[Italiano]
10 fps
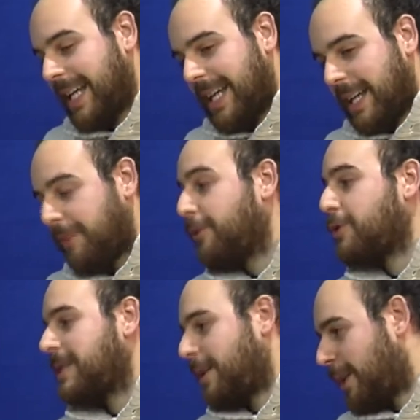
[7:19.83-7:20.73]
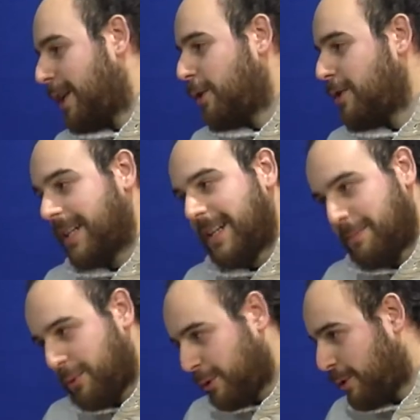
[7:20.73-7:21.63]
che, che fosse qualcosa
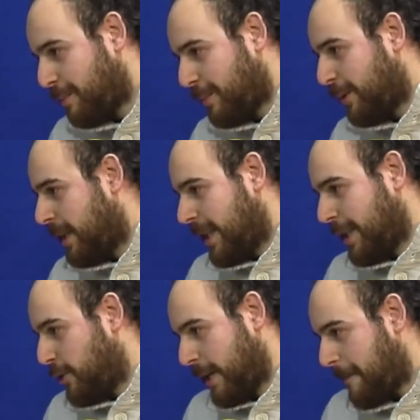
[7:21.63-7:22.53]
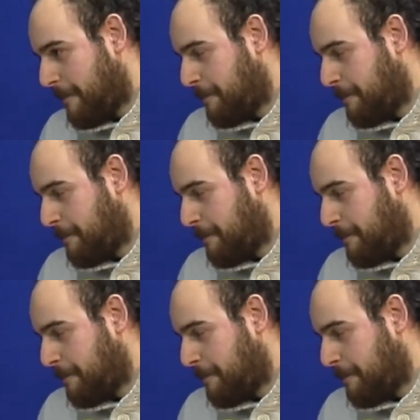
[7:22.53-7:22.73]
che purtroppo non è.